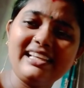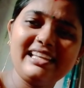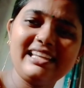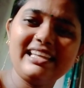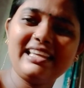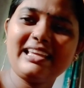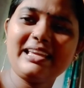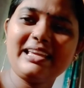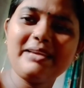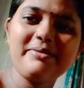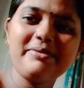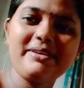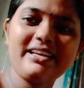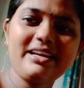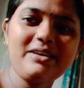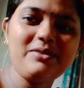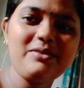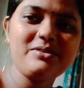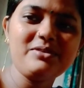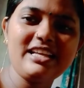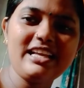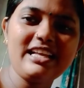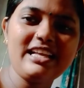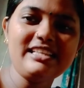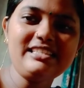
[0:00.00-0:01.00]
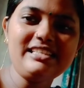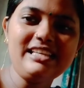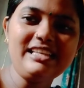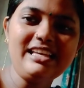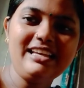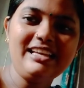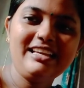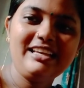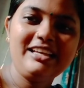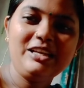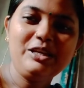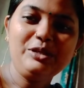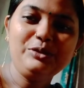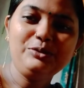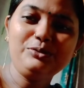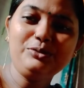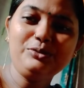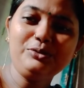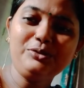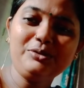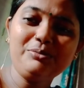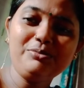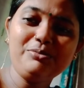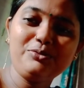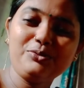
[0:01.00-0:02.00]
রেগে ভেগে উঠে আছে তো
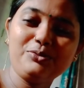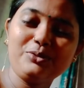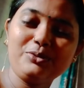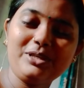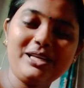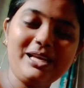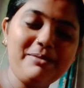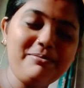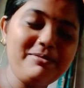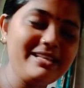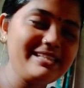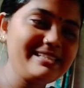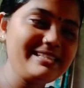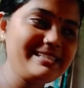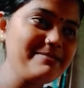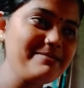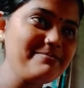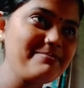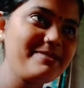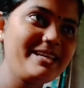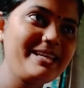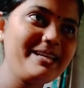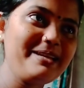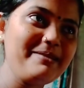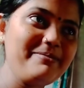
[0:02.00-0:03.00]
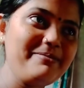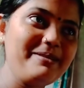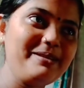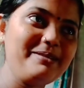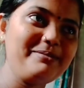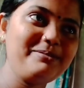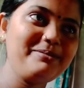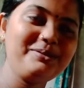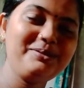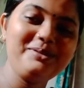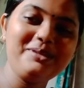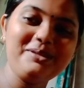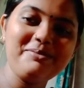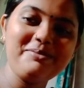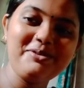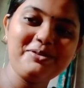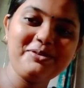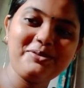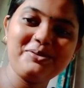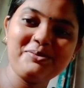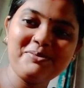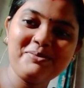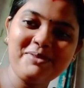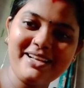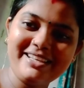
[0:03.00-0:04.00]
তোকে আমি আজকে মেরে ফেলবো তুই আমি
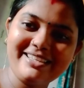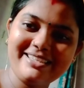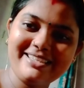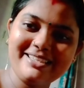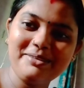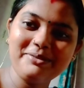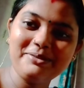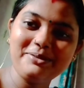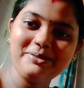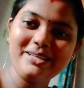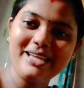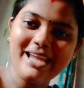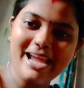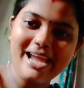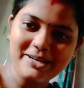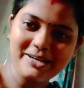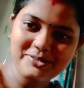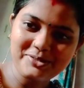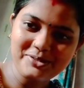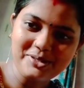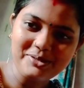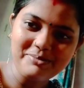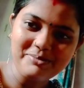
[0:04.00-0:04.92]
ঘুমাচ্ছি না তুই এক চড়